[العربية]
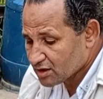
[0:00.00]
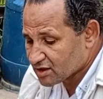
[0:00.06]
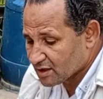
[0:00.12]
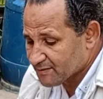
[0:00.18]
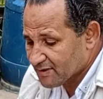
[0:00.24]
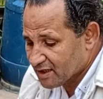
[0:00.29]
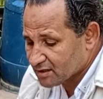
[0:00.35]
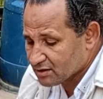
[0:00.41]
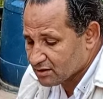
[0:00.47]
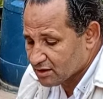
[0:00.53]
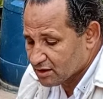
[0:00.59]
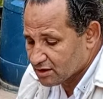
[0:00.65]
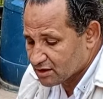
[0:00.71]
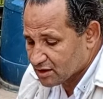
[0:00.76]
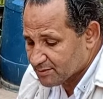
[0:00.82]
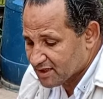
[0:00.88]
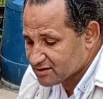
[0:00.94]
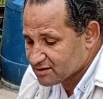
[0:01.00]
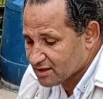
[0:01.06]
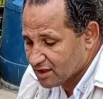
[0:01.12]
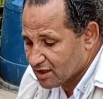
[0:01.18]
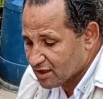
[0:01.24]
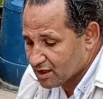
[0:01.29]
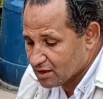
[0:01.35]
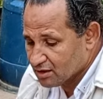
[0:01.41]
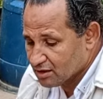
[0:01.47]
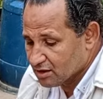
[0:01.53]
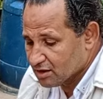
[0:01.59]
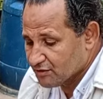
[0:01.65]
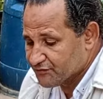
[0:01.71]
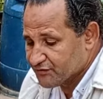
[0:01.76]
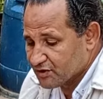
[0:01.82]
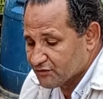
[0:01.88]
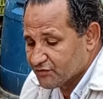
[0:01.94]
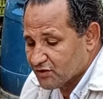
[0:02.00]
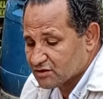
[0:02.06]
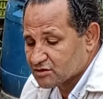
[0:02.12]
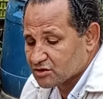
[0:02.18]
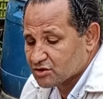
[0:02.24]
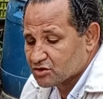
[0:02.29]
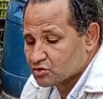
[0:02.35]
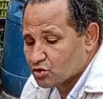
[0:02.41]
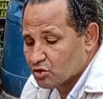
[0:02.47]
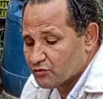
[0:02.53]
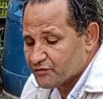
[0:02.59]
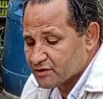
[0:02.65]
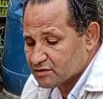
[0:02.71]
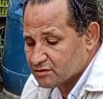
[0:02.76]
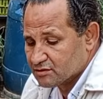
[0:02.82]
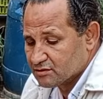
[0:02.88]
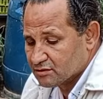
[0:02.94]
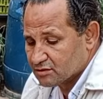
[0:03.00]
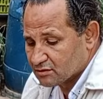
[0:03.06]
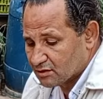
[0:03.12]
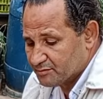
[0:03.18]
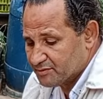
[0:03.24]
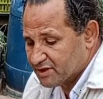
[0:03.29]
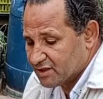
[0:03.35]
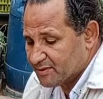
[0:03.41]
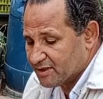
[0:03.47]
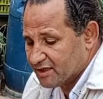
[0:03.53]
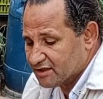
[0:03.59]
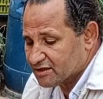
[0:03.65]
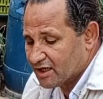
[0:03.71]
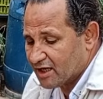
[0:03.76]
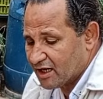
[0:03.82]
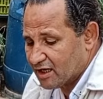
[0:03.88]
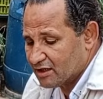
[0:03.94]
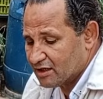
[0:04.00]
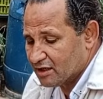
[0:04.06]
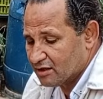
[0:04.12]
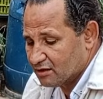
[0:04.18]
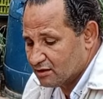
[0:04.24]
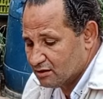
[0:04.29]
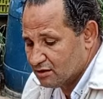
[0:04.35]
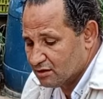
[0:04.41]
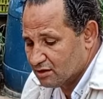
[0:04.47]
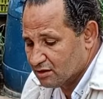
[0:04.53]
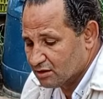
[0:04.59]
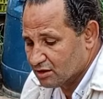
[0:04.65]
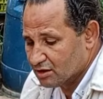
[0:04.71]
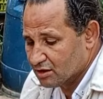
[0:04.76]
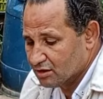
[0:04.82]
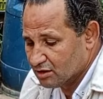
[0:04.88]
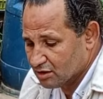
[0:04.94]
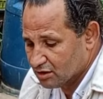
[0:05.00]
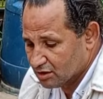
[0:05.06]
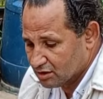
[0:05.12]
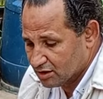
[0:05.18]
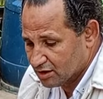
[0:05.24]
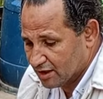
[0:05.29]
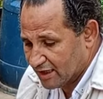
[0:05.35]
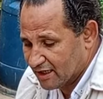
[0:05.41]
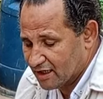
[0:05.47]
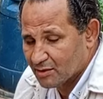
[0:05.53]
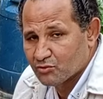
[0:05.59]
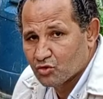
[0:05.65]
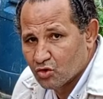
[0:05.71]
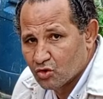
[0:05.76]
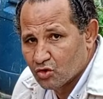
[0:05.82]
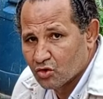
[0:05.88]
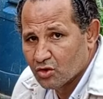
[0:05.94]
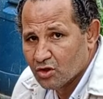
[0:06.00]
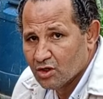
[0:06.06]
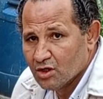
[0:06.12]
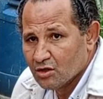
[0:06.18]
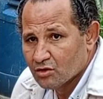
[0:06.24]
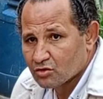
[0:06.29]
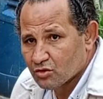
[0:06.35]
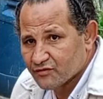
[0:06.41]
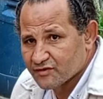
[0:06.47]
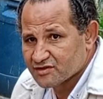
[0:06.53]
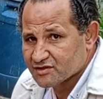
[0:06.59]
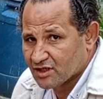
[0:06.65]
كمان آه، النبات ده في فتره كوفيد ربنا ما يعيدها على العالم كله كوفيد